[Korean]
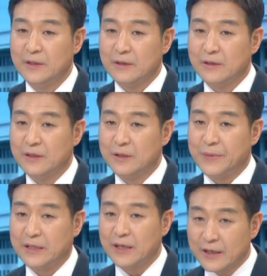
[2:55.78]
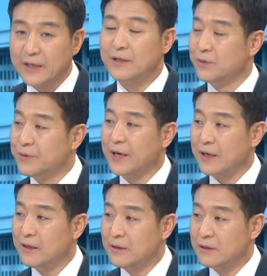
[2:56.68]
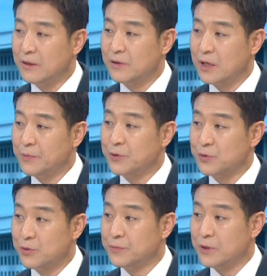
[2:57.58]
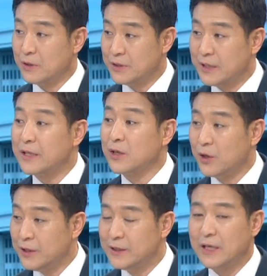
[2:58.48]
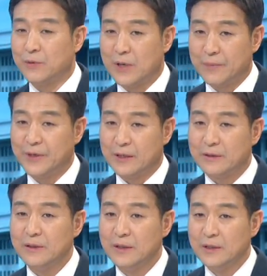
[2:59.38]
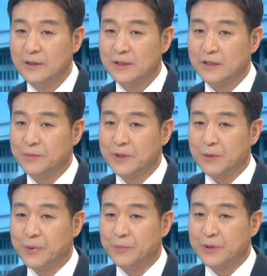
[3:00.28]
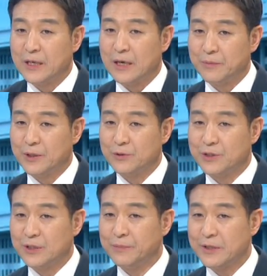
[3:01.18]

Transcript: 근데 이제 만약의 경우에 건강 회복이 조금 더 시간이 걸린다고 하면 이재명 대표보다는 아무래도 지금의